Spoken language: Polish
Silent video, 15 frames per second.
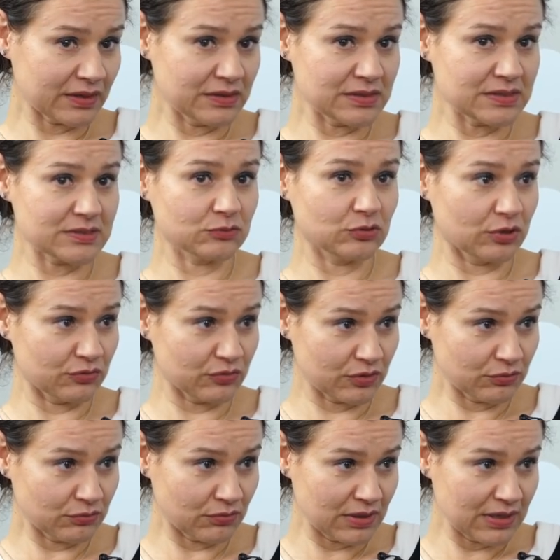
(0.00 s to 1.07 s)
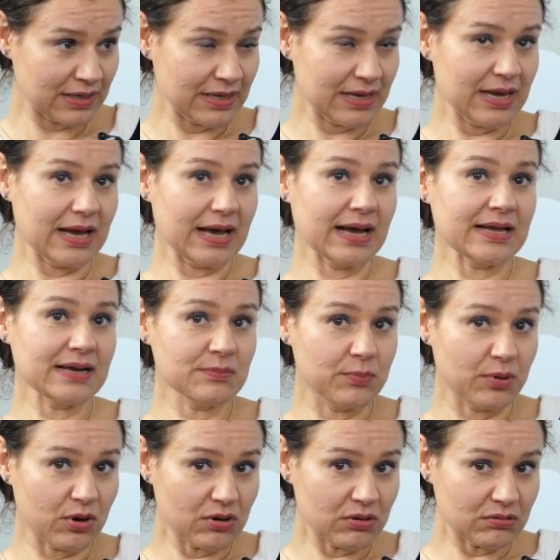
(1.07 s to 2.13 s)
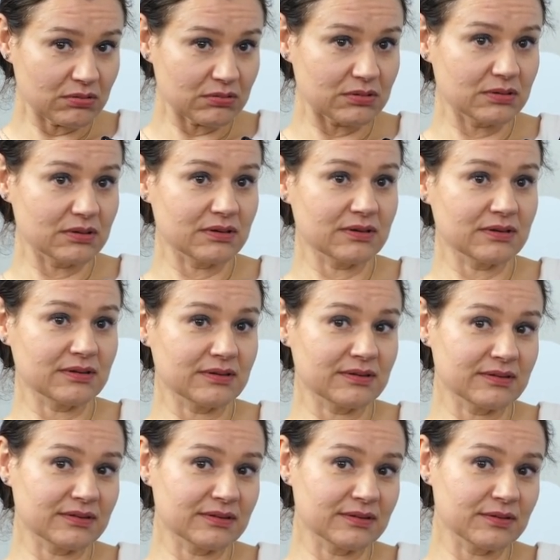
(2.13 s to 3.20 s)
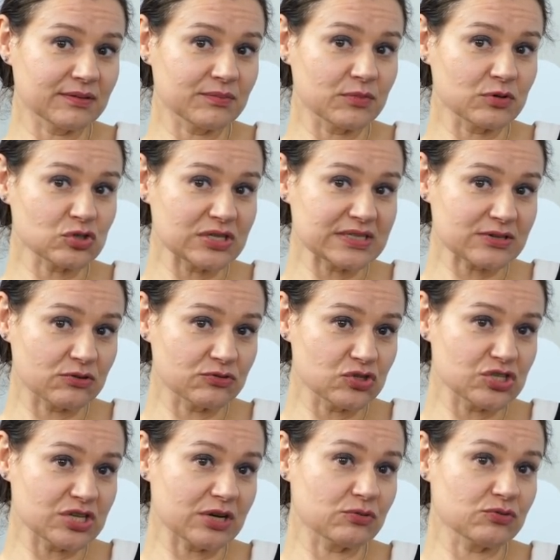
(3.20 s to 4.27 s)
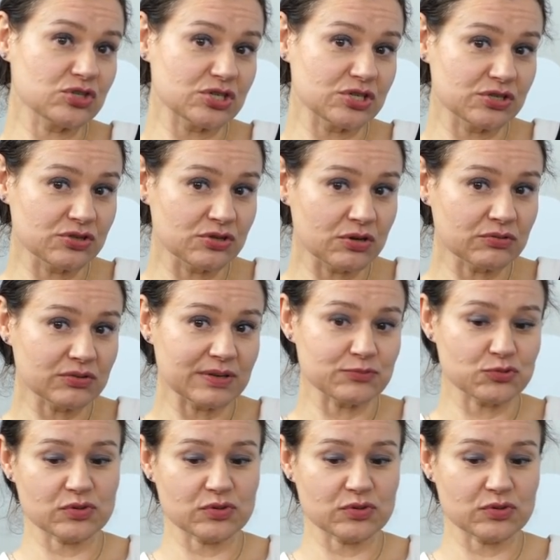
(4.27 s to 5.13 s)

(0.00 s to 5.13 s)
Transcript: e, sądową. Albo e, można skończyć jakąś inną i na